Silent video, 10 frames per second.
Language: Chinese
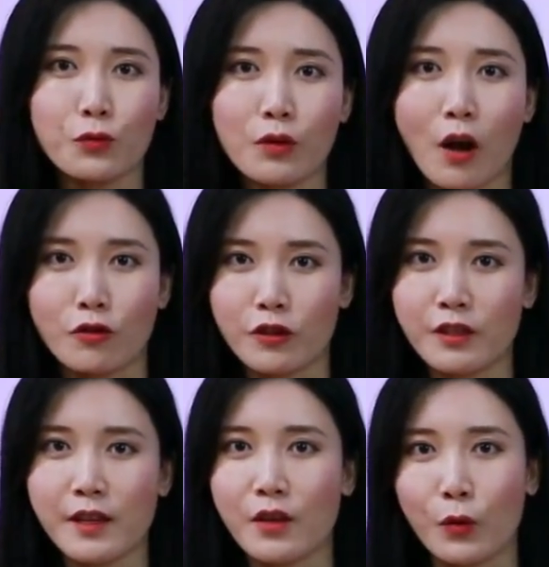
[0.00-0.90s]
女老师
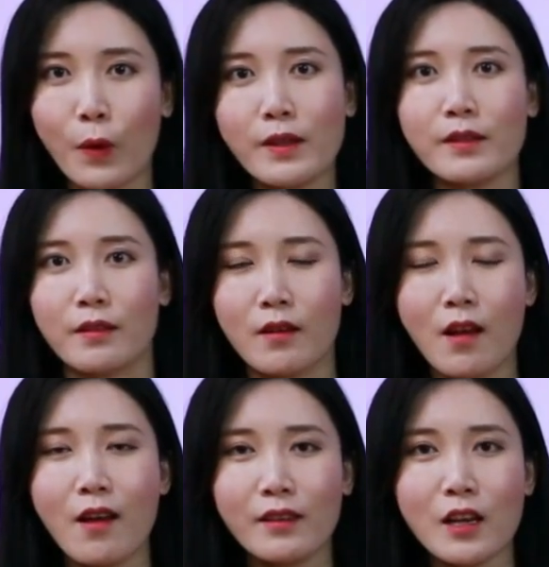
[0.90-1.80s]
之间的关系，
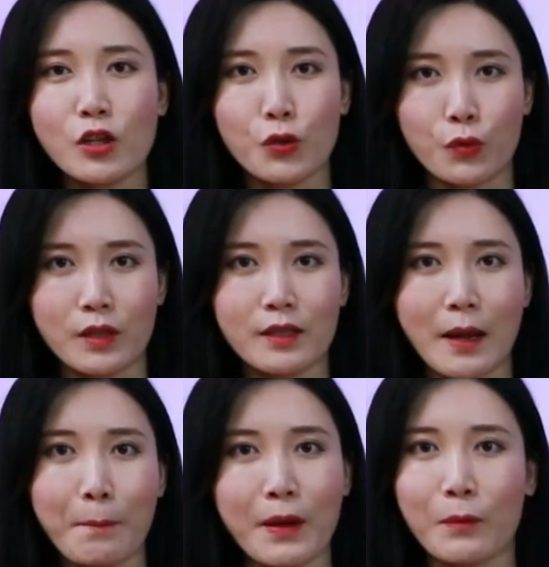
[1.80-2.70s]
但是许金
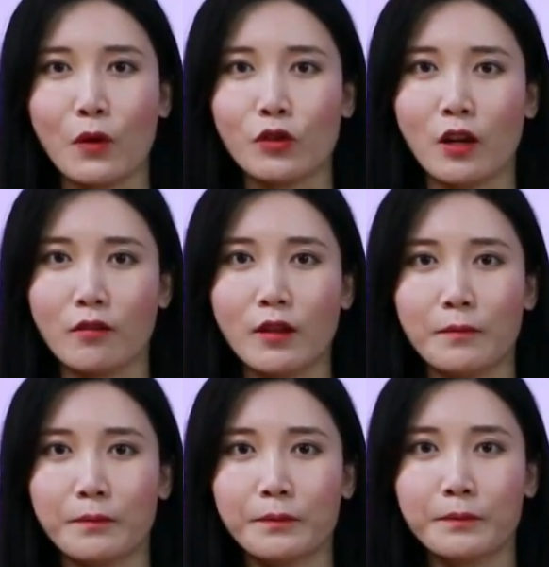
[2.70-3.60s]
山并没有承认。